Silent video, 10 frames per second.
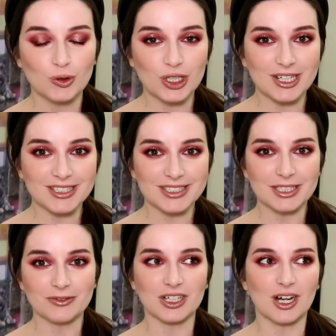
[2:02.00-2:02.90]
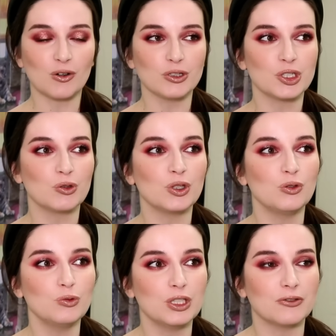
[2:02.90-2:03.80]
же он красивый, какой же он
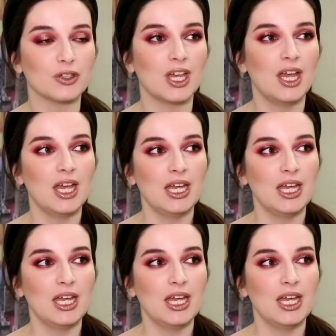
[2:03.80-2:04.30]
нюдовый.